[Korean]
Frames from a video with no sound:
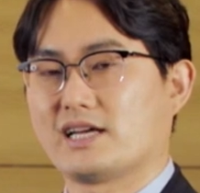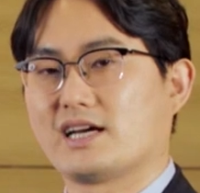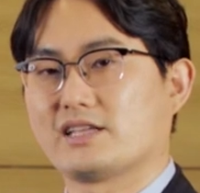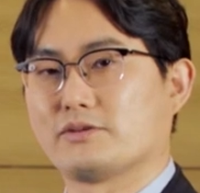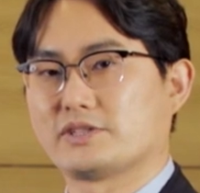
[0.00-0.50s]

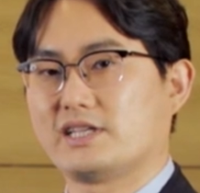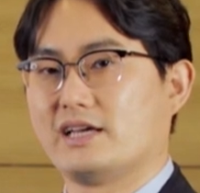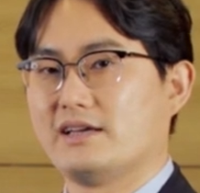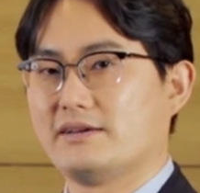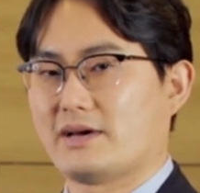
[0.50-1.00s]

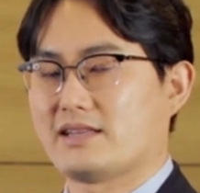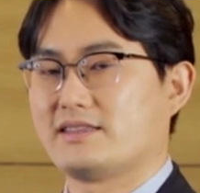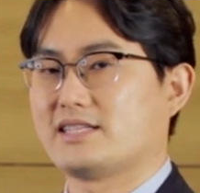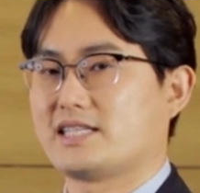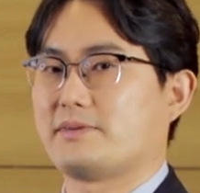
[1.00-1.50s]
상관없이
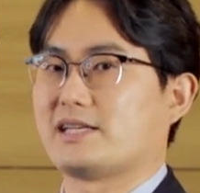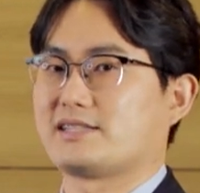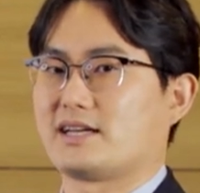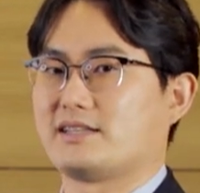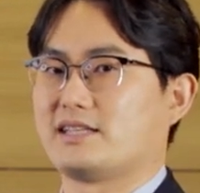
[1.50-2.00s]
반드시
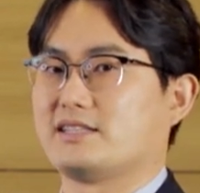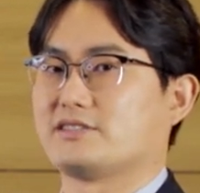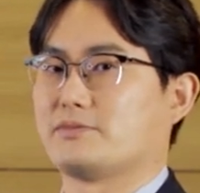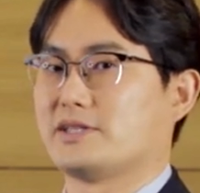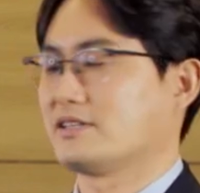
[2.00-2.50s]
발생한다는
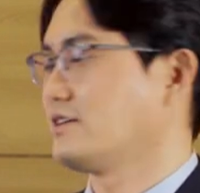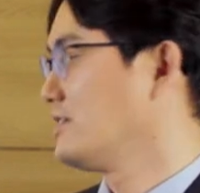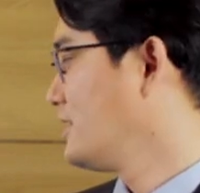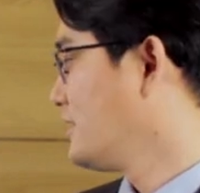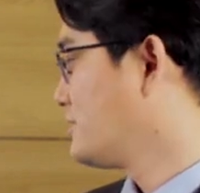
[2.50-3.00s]
점에서
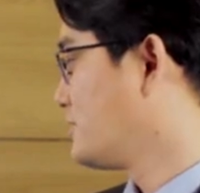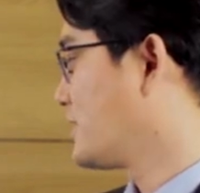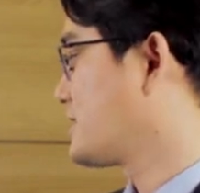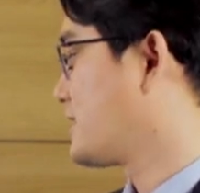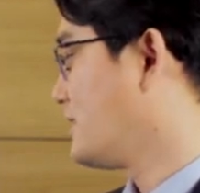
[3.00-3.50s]

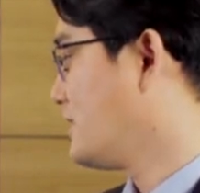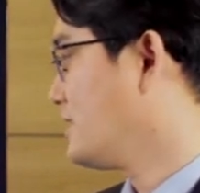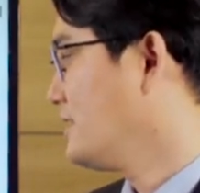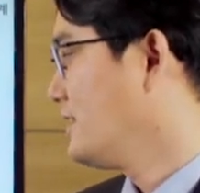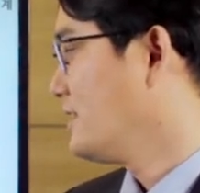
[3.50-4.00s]
우리가
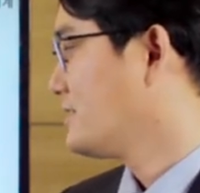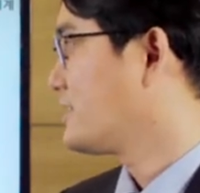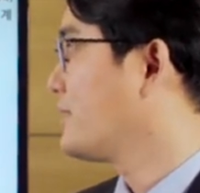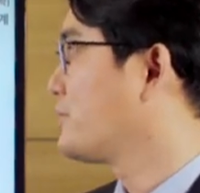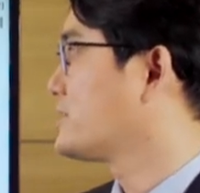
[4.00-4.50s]
찾는
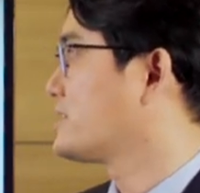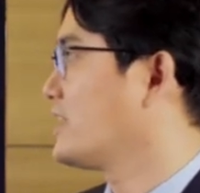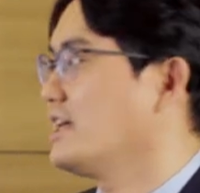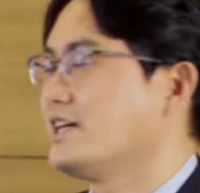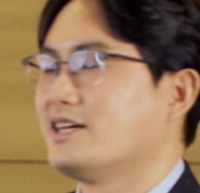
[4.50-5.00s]
세
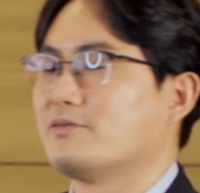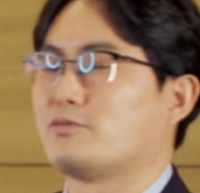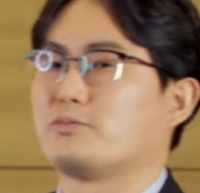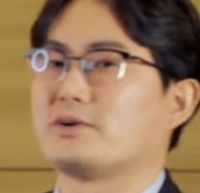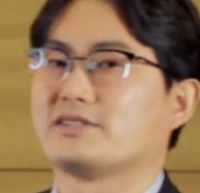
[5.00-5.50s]
번째
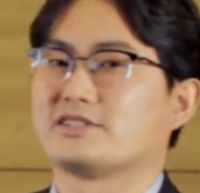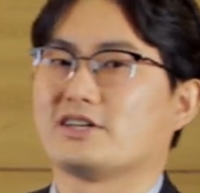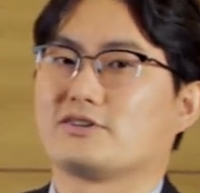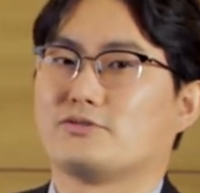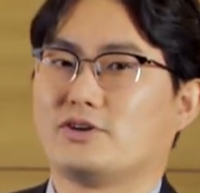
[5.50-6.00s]

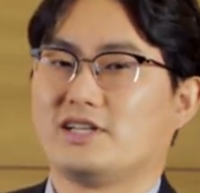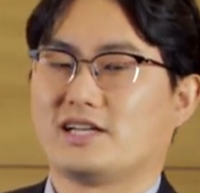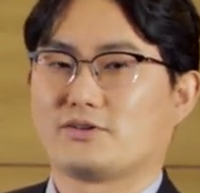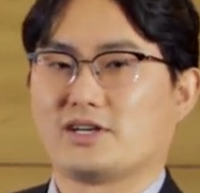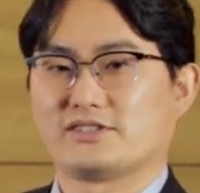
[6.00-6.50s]
보편적
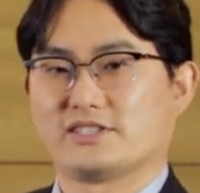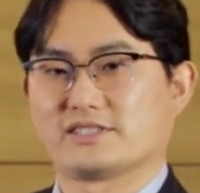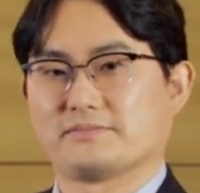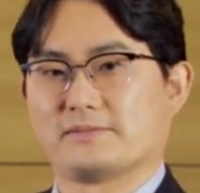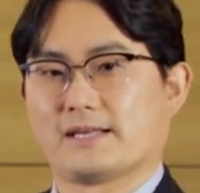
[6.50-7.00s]
원리라고 할 수
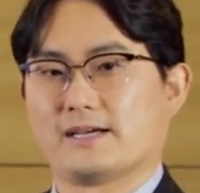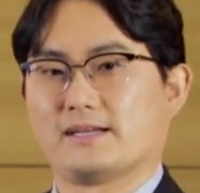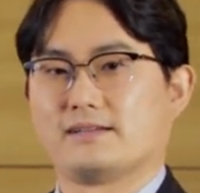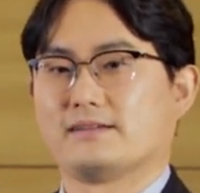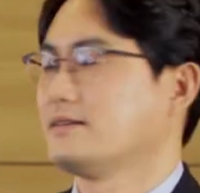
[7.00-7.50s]
있습니다.
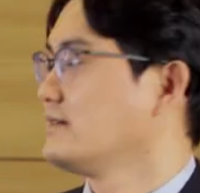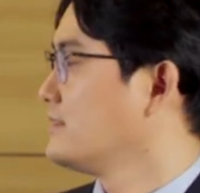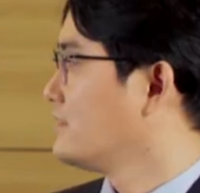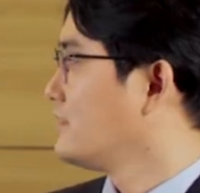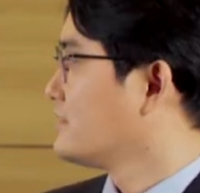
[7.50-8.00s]

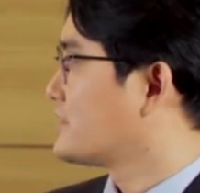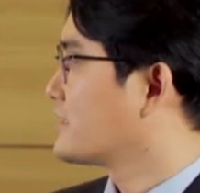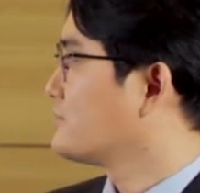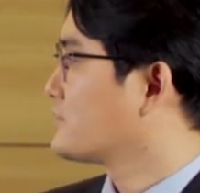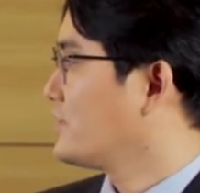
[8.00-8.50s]

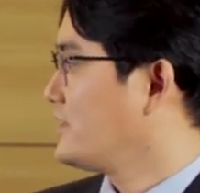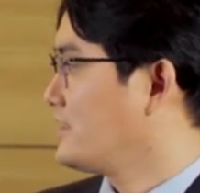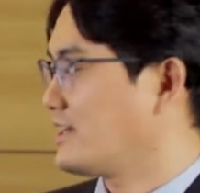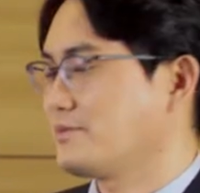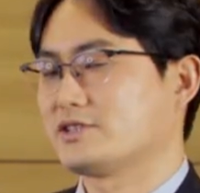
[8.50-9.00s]
지금부터 이
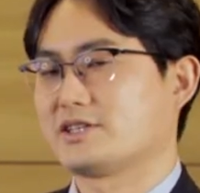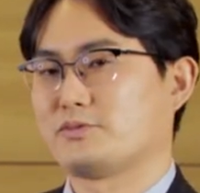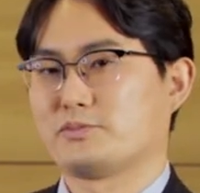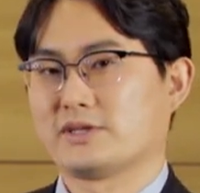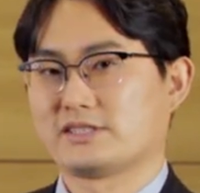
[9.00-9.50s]
세 번째
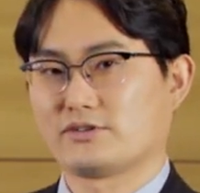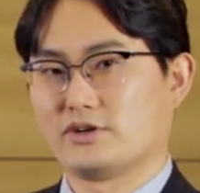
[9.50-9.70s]
보편적